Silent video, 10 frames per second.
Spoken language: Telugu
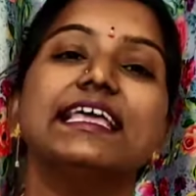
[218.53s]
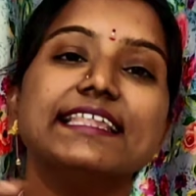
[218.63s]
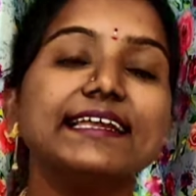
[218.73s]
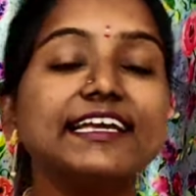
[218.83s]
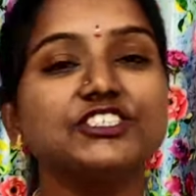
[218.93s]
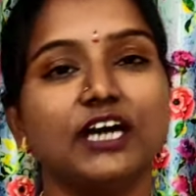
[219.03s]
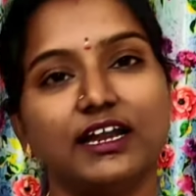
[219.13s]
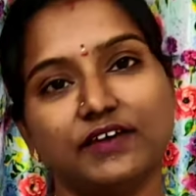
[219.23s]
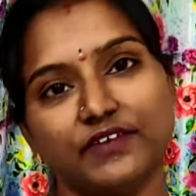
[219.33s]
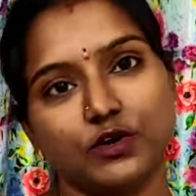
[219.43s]
ఇతనికి
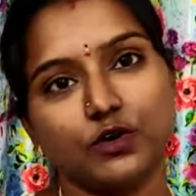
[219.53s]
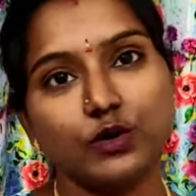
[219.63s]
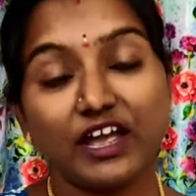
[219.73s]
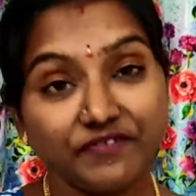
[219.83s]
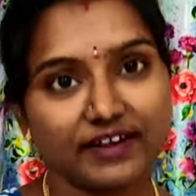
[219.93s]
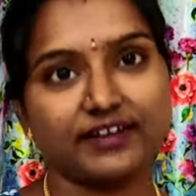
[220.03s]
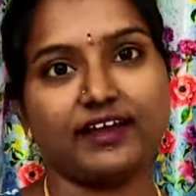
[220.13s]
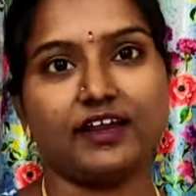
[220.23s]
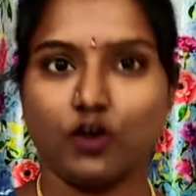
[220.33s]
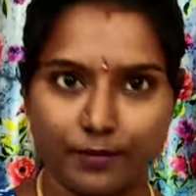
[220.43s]
చాలా వరకు ఎఫెక్ట్
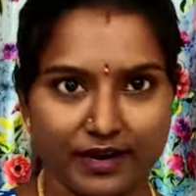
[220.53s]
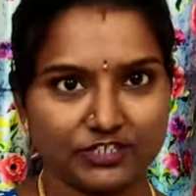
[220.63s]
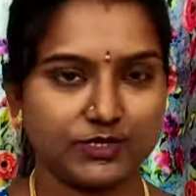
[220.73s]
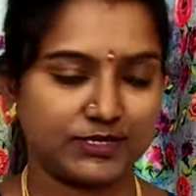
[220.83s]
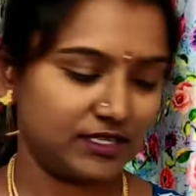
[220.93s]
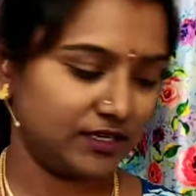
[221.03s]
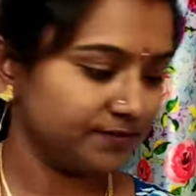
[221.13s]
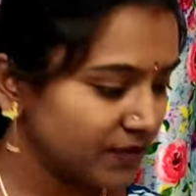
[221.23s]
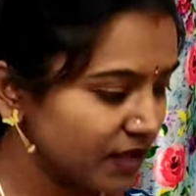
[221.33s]
అయిన నామినేషన్స్ ఇది